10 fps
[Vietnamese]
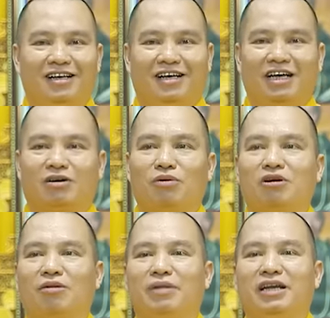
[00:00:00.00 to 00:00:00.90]
kiểu không
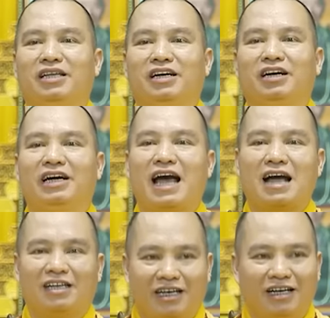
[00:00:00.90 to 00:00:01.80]
có mình thì người
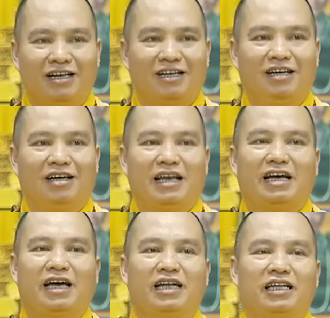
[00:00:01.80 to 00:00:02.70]
khác gì lại
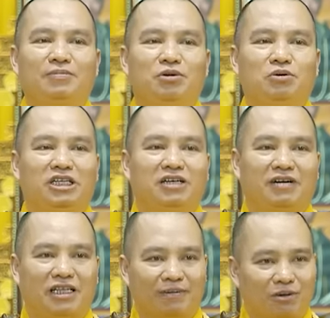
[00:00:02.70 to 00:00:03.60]
kế tiếp chủ trì
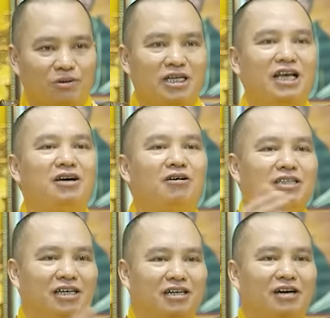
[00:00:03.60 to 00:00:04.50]
và tiếp tục xây ngôi
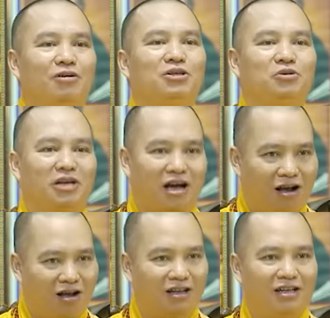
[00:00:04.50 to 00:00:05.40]
rừng lại ngôi chùa
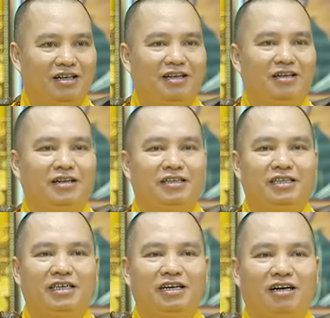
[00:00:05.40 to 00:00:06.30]
đó
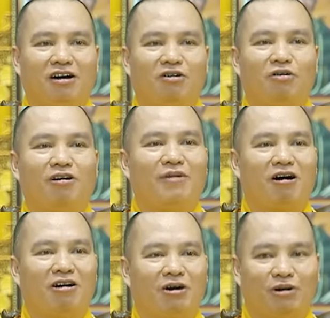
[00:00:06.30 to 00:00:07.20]
chứ họ cũng có
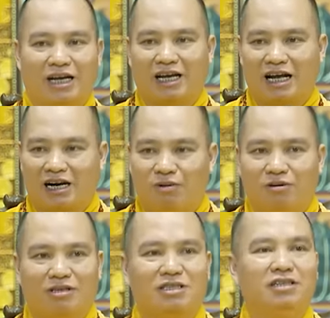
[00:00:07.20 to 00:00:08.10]
bỏ đâu kể cả không
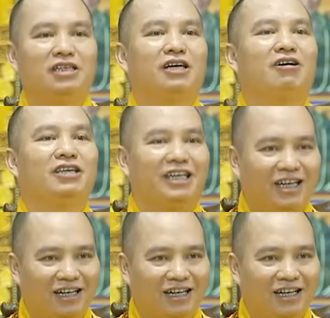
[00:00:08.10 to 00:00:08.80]
có sư thì có gì